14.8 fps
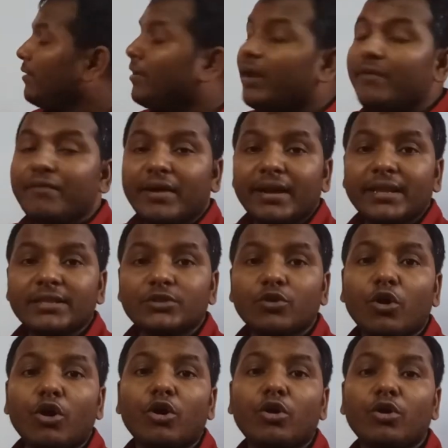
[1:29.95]
রেফারেন্স
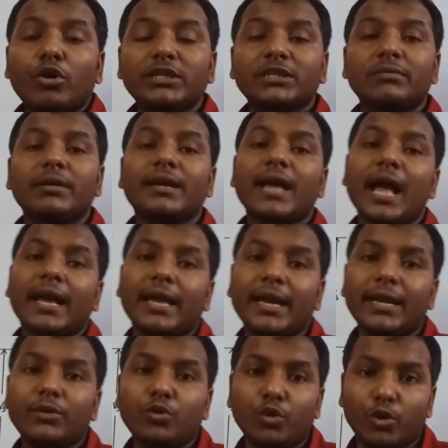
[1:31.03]
অক্ষ হিসেবে
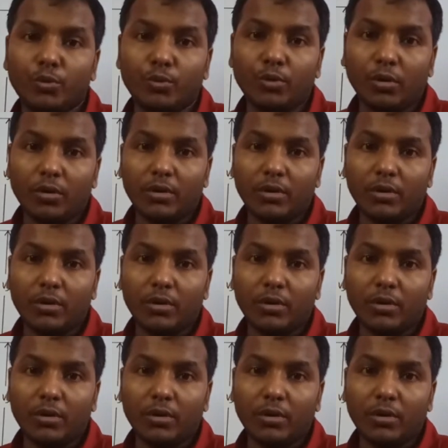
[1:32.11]
কাকে ধরব